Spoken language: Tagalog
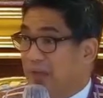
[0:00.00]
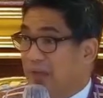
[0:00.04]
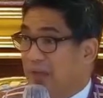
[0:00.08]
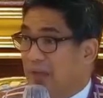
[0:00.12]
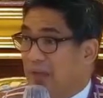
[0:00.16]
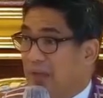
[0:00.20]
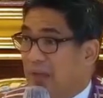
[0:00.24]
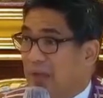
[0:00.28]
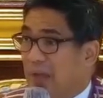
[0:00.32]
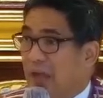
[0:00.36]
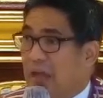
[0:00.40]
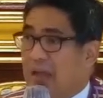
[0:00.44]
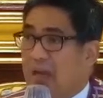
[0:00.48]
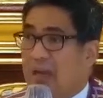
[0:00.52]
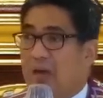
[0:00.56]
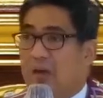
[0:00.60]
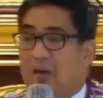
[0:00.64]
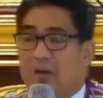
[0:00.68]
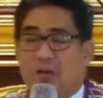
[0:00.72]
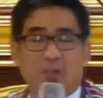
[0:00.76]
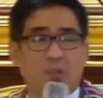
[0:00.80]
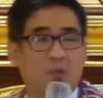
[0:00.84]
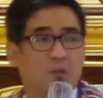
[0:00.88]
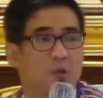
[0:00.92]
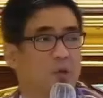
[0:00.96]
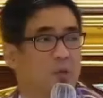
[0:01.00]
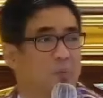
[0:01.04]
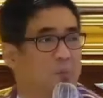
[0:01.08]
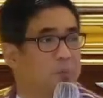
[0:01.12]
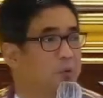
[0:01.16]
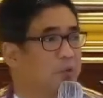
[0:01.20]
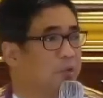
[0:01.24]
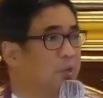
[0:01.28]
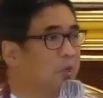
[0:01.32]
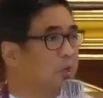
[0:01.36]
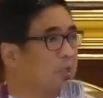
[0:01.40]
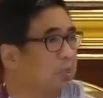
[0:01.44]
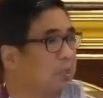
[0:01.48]
Anak kasuelo po
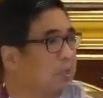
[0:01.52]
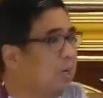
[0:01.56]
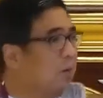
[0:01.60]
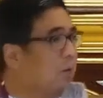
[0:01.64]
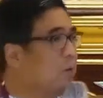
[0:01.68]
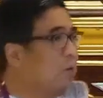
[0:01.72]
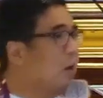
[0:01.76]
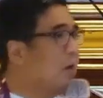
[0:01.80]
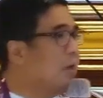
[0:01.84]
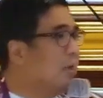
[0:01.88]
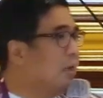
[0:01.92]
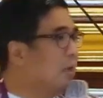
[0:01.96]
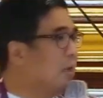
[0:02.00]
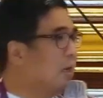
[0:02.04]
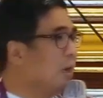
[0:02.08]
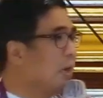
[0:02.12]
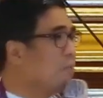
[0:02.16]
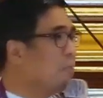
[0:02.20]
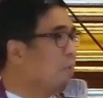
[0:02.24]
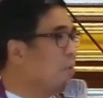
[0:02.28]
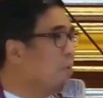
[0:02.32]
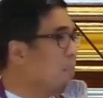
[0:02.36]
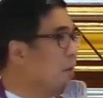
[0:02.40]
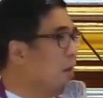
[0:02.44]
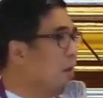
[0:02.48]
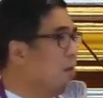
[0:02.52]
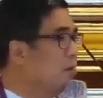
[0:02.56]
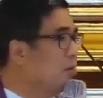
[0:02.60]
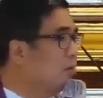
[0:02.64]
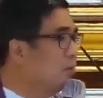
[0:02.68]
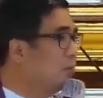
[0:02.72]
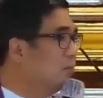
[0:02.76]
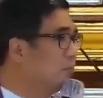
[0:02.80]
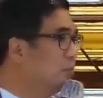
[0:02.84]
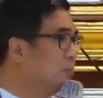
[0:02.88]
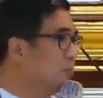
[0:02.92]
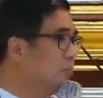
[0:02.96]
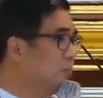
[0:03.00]
taging tao, anay kababalo.
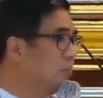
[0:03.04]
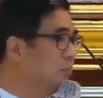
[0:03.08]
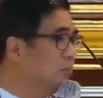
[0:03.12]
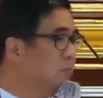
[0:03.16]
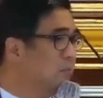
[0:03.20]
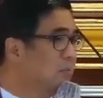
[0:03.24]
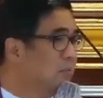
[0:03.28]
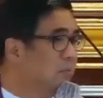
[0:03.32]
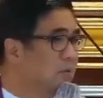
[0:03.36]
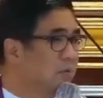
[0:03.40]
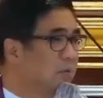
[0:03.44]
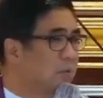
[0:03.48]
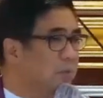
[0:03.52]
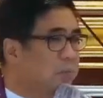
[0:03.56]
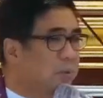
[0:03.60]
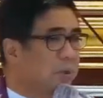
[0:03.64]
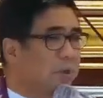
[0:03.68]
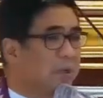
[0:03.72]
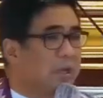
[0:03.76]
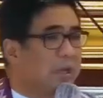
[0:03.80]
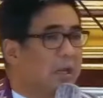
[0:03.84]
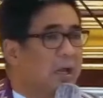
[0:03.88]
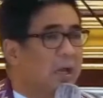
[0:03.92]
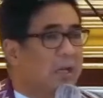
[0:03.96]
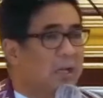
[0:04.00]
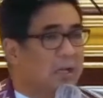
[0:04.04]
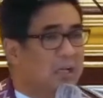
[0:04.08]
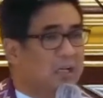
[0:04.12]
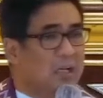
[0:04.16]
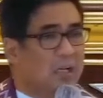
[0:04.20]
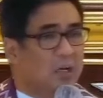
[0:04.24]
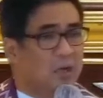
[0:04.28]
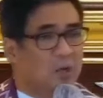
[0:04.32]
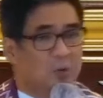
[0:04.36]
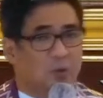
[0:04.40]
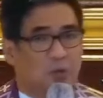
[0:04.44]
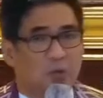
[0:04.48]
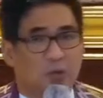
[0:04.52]
Pakilala na
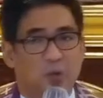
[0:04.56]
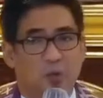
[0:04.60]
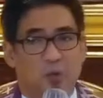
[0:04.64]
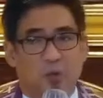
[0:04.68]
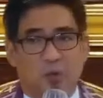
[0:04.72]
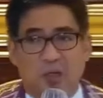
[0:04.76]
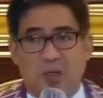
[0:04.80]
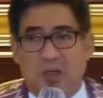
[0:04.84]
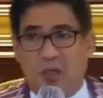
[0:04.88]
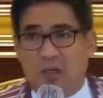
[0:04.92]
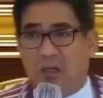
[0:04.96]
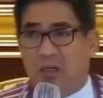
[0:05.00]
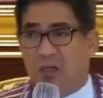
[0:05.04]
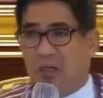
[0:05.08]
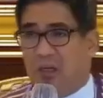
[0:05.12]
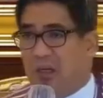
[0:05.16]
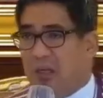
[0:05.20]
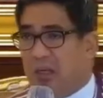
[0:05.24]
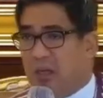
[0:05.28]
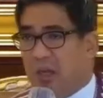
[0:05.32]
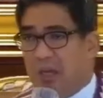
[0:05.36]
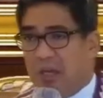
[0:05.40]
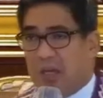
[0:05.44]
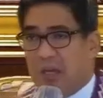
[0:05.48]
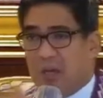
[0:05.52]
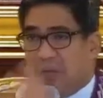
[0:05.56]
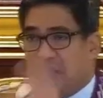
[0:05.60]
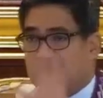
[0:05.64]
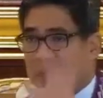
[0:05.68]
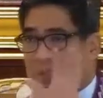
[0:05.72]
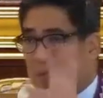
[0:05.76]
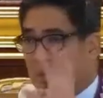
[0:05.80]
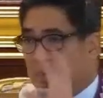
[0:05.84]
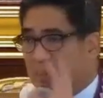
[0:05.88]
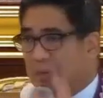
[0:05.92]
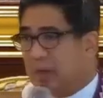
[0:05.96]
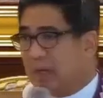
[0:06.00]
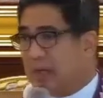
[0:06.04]
nung ninuya. Ah. E eh, na
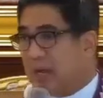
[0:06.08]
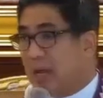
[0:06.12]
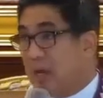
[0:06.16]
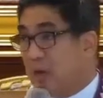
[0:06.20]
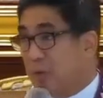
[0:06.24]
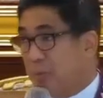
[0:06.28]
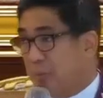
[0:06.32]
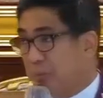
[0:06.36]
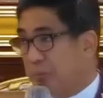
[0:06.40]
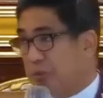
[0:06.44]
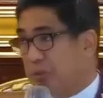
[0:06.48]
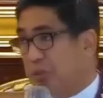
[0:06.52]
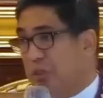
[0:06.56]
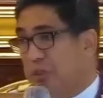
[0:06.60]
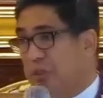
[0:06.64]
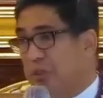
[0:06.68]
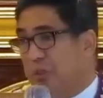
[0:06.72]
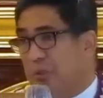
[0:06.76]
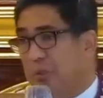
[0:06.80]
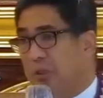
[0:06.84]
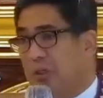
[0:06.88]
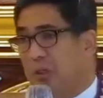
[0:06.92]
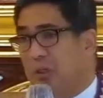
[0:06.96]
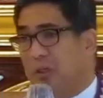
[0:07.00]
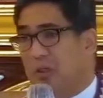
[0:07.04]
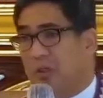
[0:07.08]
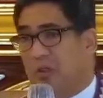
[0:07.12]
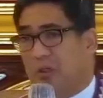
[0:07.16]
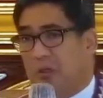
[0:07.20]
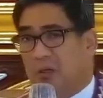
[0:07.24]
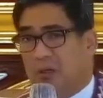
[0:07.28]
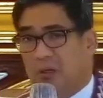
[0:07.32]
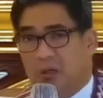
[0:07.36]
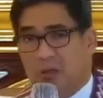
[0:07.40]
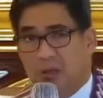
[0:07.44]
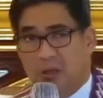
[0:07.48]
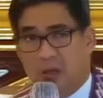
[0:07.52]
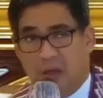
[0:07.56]
masabihan na nung posisyon na.
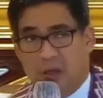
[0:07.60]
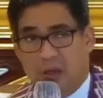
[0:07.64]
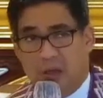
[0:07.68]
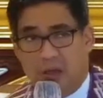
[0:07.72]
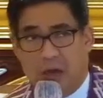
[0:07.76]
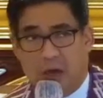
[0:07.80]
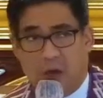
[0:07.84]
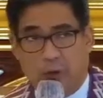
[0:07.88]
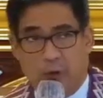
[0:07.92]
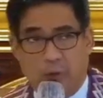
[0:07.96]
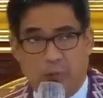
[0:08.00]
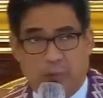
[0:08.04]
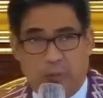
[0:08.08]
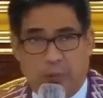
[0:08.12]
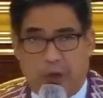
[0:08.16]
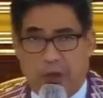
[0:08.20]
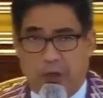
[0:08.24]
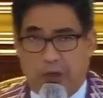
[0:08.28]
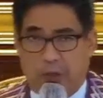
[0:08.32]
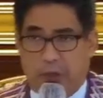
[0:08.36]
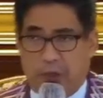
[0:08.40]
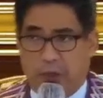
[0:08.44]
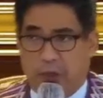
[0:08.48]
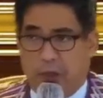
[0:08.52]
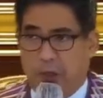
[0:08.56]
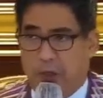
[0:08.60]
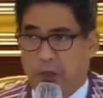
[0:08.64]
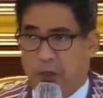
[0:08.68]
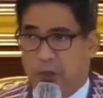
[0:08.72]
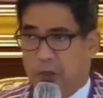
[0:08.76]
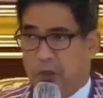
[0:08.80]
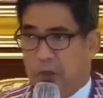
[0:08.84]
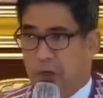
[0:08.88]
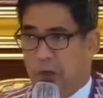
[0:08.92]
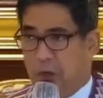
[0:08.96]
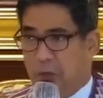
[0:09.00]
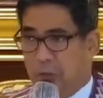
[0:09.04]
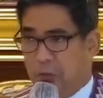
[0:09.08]
Ah. Ako yung pari Kenny,
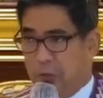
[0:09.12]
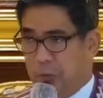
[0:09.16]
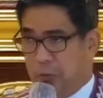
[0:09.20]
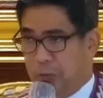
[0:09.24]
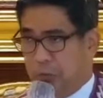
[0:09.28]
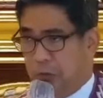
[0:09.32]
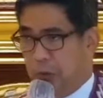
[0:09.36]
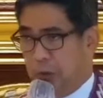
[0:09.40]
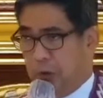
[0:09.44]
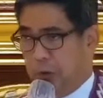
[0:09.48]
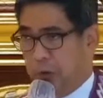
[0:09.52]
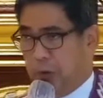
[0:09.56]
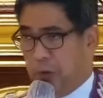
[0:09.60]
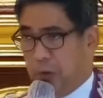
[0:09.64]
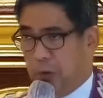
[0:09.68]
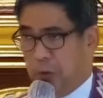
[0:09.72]
ako yung pari Kenny.